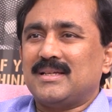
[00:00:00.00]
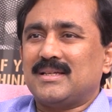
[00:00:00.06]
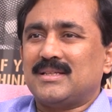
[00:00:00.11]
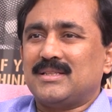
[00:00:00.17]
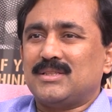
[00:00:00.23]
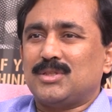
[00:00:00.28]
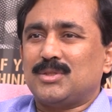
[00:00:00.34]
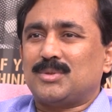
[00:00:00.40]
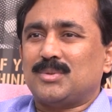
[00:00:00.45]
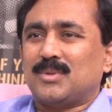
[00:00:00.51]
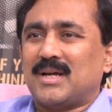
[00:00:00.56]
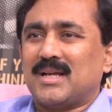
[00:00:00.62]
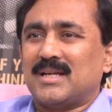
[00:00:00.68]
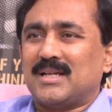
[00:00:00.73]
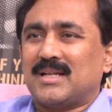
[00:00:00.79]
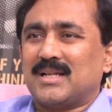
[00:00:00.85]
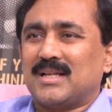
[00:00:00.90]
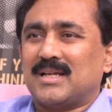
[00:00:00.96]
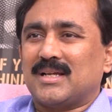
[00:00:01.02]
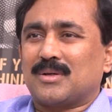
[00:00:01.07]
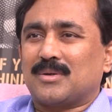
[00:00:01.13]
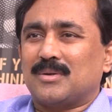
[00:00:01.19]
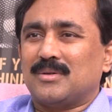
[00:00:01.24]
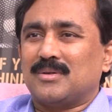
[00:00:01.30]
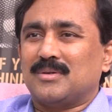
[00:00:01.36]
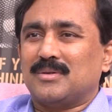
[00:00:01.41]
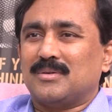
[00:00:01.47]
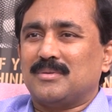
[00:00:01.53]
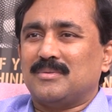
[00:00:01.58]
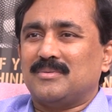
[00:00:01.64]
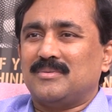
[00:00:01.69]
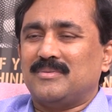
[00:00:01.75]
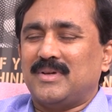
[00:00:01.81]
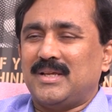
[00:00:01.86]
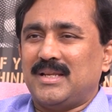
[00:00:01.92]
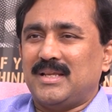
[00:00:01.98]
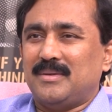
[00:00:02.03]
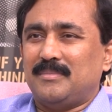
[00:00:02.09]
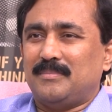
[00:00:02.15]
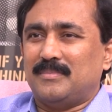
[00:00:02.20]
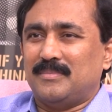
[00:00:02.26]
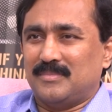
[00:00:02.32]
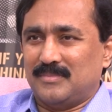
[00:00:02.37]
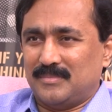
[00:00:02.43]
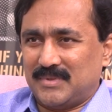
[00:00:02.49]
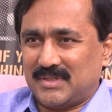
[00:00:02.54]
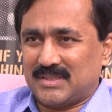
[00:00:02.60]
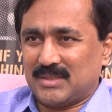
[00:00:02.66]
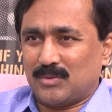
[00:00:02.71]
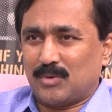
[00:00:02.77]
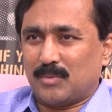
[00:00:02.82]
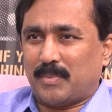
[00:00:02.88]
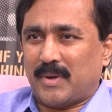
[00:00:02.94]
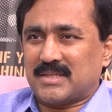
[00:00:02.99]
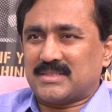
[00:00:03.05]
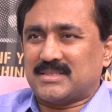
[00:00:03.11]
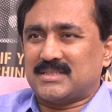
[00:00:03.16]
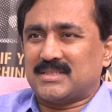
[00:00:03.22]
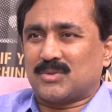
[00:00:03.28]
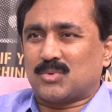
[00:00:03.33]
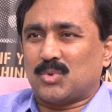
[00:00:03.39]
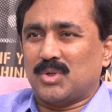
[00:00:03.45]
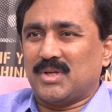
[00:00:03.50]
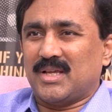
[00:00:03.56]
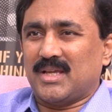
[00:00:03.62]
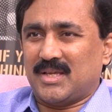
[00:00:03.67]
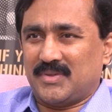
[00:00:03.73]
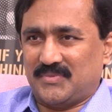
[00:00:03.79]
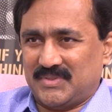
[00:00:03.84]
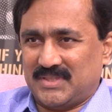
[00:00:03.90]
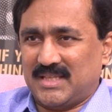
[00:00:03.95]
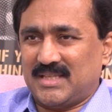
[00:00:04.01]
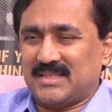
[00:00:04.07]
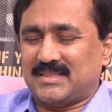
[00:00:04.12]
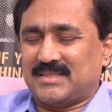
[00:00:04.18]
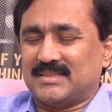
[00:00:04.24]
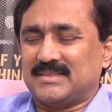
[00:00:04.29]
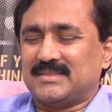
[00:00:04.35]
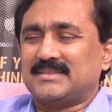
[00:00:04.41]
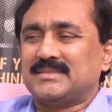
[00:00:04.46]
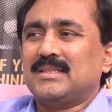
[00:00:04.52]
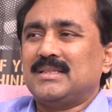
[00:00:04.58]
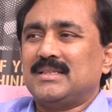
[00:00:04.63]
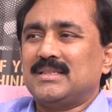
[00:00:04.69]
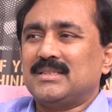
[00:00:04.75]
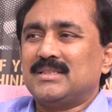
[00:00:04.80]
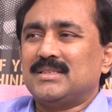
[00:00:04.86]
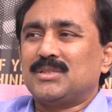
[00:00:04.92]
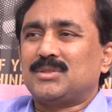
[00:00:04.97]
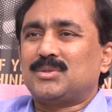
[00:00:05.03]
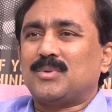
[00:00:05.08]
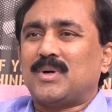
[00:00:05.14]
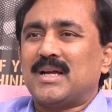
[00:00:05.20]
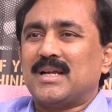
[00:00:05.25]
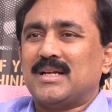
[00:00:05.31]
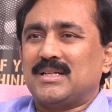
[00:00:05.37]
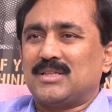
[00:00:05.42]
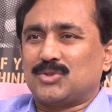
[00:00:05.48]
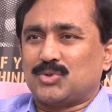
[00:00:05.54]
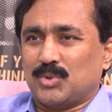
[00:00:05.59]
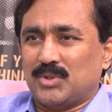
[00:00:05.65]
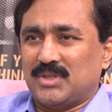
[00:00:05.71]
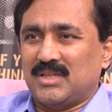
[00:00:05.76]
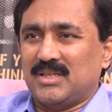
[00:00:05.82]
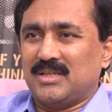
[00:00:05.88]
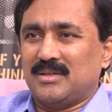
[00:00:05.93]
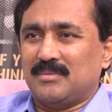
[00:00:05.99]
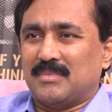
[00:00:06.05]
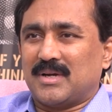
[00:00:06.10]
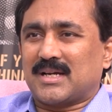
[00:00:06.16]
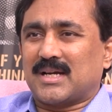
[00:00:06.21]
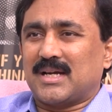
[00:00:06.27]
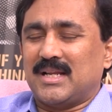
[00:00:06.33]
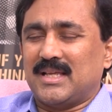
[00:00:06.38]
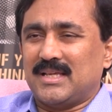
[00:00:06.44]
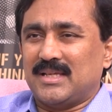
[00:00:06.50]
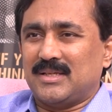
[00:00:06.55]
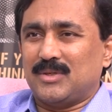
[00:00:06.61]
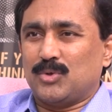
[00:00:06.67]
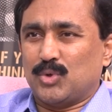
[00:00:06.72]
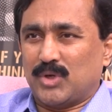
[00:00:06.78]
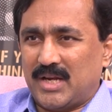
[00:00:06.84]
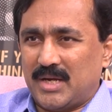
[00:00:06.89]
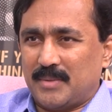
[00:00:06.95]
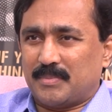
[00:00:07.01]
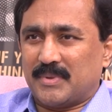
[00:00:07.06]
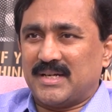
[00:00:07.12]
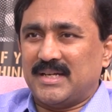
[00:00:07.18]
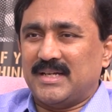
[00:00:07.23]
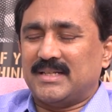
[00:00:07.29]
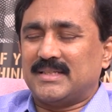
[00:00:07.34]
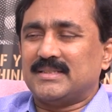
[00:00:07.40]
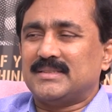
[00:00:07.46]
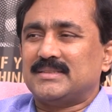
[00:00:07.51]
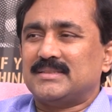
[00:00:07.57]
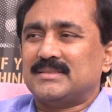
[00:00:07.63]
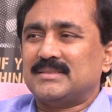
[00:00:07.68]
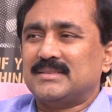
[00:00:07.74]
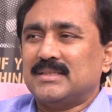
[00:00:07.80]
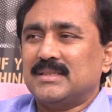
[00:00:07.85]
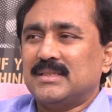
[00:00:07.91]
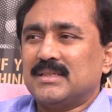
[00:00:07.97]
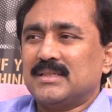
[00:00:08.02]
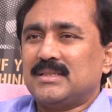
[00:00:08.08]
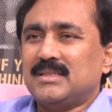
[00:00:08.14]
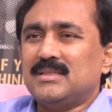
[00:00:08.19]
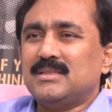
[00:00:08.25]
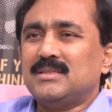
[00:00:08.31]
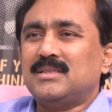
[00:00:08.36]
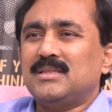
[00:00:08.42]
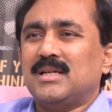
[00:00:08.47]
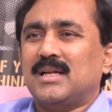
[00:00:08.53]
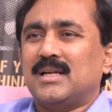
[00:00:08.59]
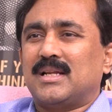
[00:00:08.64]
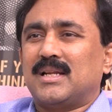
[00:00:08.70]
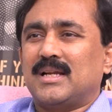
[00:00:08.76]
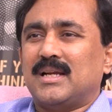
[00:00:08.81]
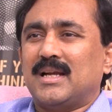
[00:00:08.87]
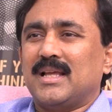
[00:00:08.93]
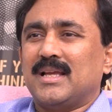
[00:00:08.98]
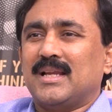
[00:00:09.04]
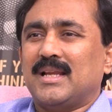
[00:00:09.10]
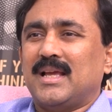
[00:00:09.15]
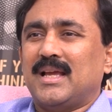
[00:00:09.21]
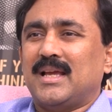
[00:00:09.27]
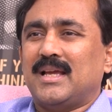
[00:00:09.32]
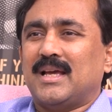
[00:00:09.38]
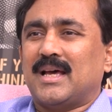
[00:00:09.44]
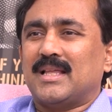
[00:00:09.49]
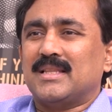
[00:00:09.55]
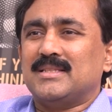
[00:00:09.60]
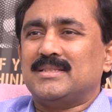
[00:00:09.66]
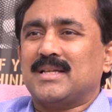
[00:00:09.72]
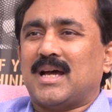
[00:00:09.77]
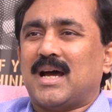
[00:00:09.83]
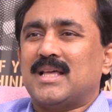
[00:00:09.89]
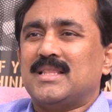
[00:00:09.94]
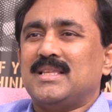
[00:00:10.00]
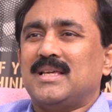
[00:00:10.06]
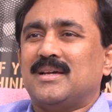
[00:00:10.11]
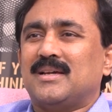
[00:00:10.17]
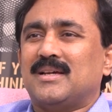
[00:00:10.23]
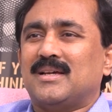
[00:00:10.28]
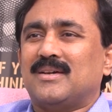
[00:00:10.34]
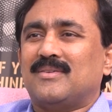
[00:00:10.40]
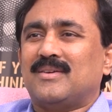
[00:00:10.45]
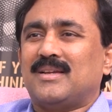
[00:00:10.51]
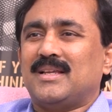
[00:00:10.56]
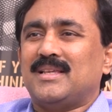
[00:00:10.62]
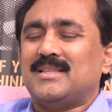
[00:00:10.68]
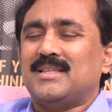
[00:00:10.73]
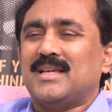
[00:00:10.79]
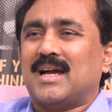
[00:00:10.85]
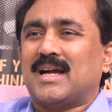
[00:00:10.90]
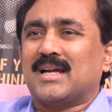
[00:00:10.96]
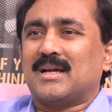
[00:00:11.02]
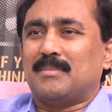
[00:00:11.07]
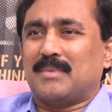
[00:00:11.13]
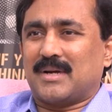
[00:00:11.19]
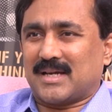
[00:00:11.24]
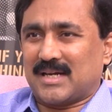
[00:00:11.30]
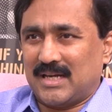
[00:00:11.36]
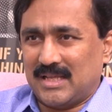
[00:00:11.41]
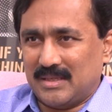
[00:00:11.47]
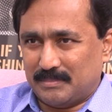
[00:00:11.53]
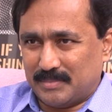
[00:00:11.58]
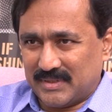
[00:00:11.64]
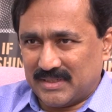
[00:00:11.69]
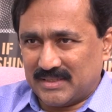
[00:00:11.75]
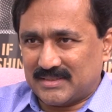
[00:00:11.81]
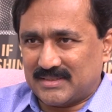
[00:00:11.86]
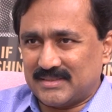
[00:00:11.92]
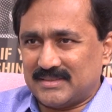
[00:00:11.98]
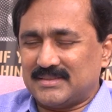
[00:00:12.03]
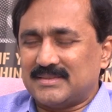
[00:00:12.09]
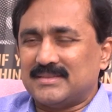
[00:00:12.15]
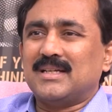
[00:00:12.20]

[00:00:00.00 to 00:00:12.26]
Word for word: ஹிந்துத்துவா என்ற வெறி பிடித்த ஒரு பாசிச கொள்கையை விதைத்து இந்துத்துவா என்று சொல்லி மக்களை யுனைட் பண்ணிவிட்டு ஹிந்து என்ற நிலையிலே அது ஜாதிய ரீதியாக மக்களை பிரித்து